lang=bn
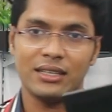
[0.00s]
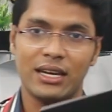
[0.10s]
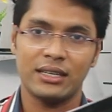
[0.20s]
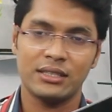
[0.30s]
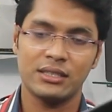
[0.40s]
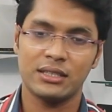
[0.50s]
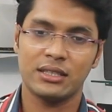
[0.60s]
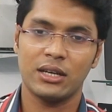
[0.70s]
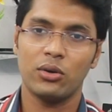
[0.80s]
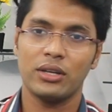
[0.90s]
দিয়ে আঠাশ হাজার
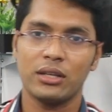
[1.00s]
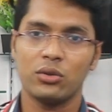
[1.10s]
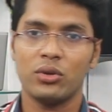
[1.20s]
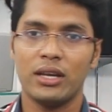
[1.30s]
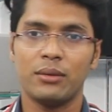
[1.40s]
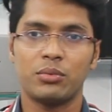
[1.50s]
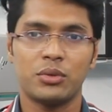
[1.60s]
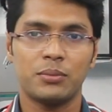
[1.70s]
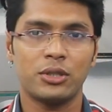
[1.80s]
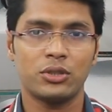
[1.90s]
টাকা হলে কিন্তু এই
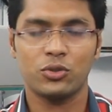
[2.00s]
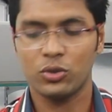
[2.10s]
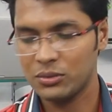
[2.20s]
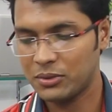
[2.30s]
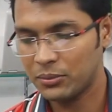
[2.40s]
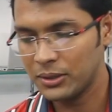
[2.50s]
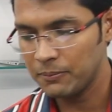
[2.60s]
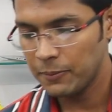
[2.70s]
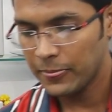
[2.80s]
ল্যাপটপটা পারচেস করতে পারবেন